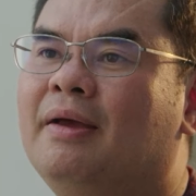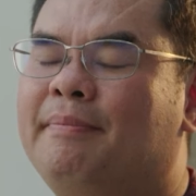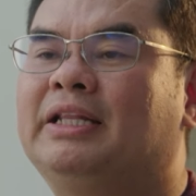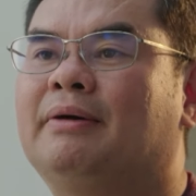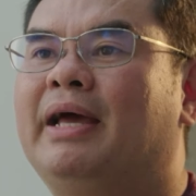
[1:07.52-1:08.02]

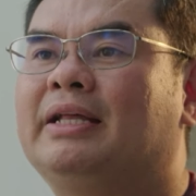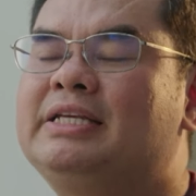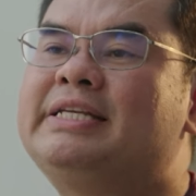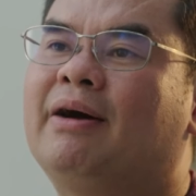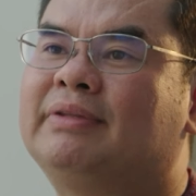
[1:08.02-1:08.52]
เป็นตำแหน่ง
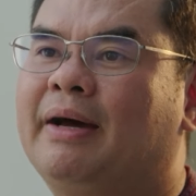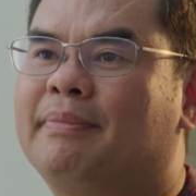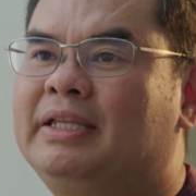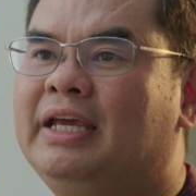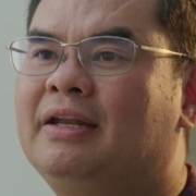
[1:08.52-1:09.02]
ที่ชาวต่าง
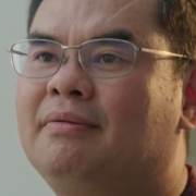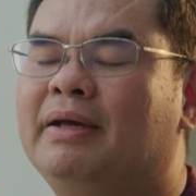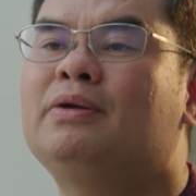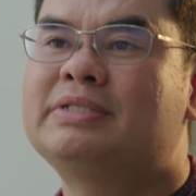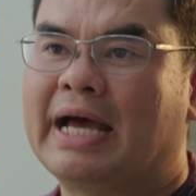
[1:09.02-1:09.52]
ประเทศ
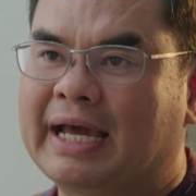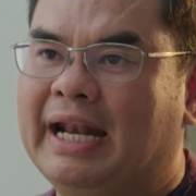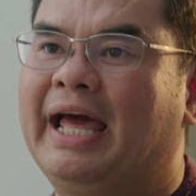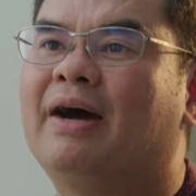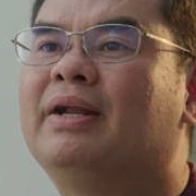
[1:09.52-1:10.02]
ไม่รู้จัก
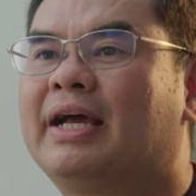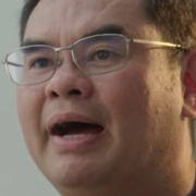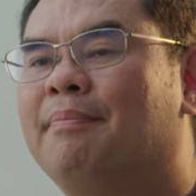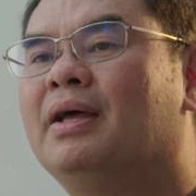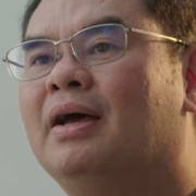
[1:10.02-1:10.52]
กันแล้วนะ
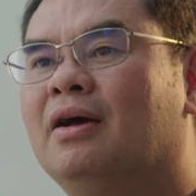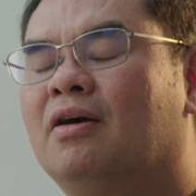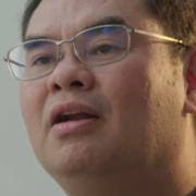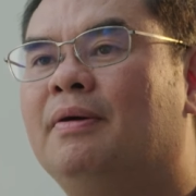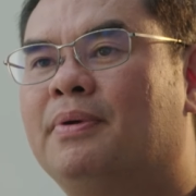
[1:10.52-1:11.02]
ครับ
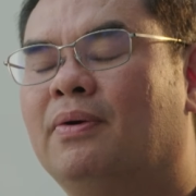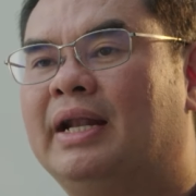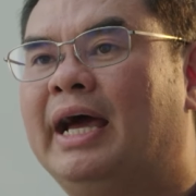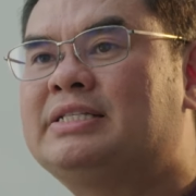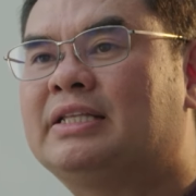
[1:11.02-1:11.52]
ก็เลยโปร
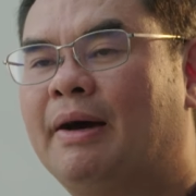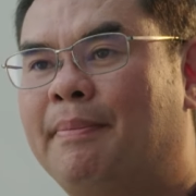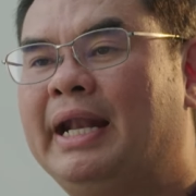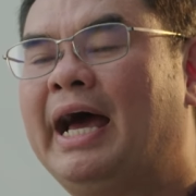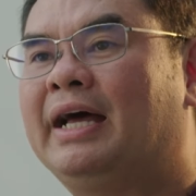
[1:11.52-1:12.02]
ดให้สถา
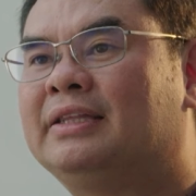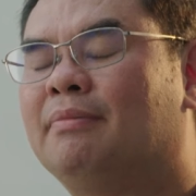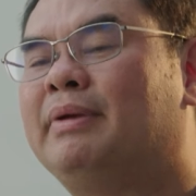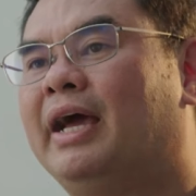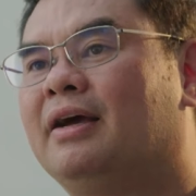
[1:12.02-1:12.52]
ปนา
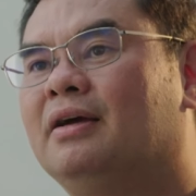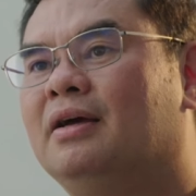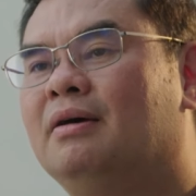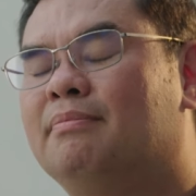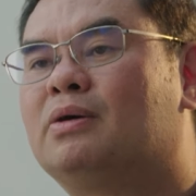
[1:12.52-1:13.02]
ตำแหน่ง
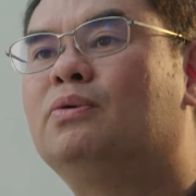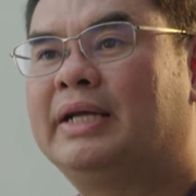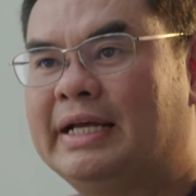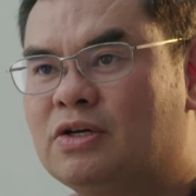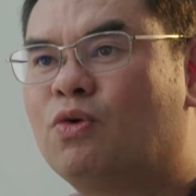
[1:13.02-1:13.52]
มกุฎ
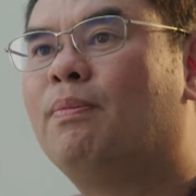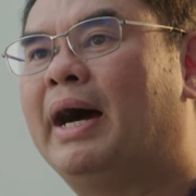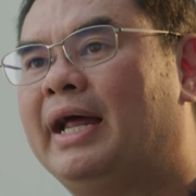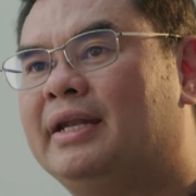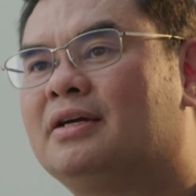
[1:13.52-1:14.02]
ราชกุ
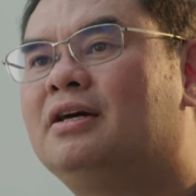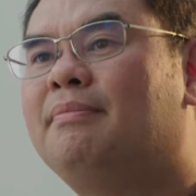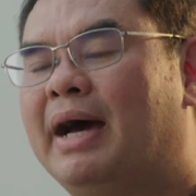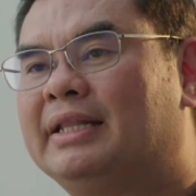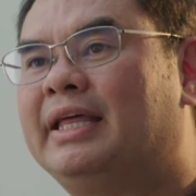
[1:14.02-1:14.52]
มารขึ้
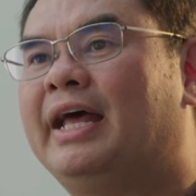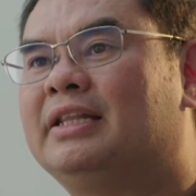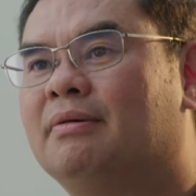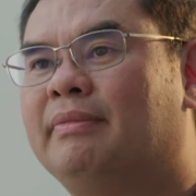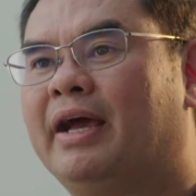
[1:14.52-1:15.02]
นมาแทน
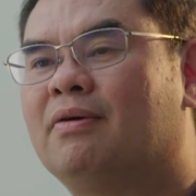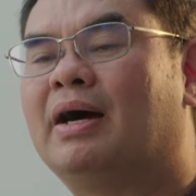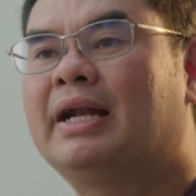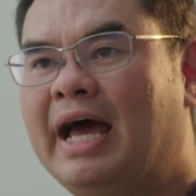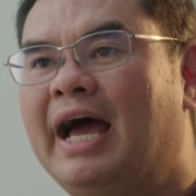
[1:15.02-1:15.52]
ตำแหน่ง
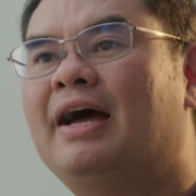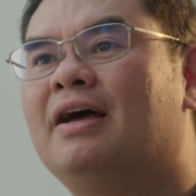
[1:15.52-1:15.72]
วังหน้า